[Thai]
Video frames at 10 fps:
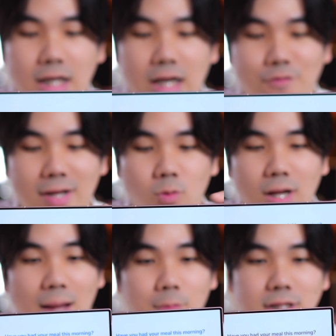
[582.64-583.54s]
แล้วฝั่งตรง
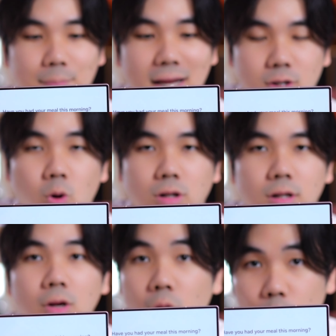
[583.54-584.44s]
ข้ามก็สามารถกด
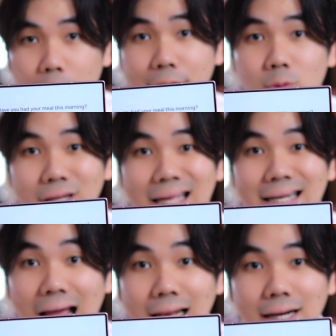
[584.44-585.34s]
คุยตรงนี้
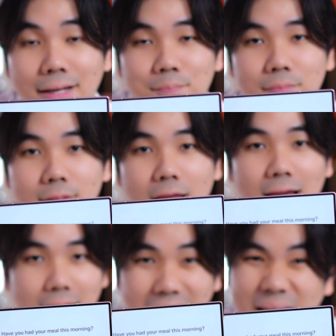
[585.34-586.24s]
ได้เลยนะ
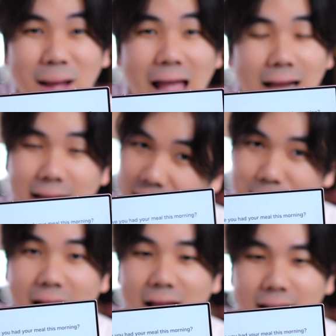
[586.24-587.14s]
ฮะง่ายมากง่าย
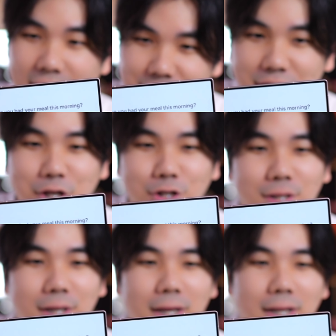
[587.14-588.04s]
มาก ง่ายจริง
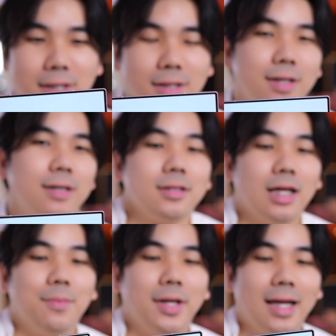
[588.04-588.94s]
นะฮะอันนี้ก็คือ
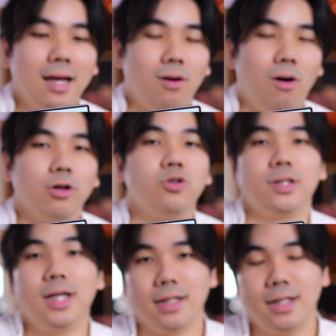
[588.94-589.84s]
เติมในแง่ของจุด
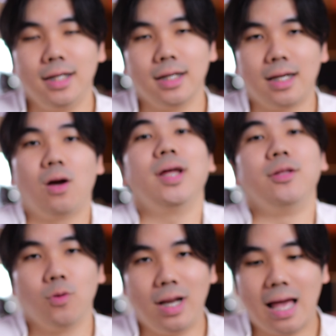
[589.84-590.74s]
เด่นที่เขาเด่น
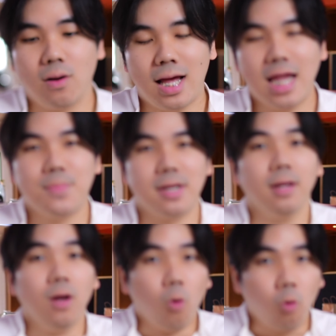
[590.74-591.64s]
อยู่แล้วให้มัน
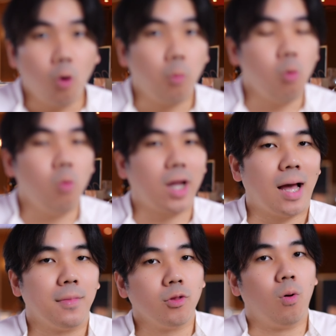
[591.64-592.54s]
ควบคู่กั
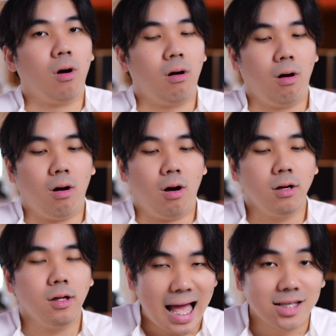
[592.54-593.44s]
บตัวของ
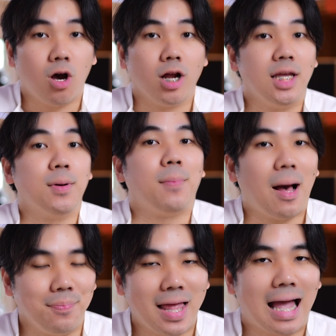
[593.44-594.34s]
หน้าจอที่มัน
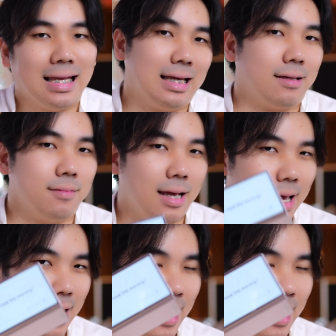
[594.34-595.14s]
พับได้อีกอ่า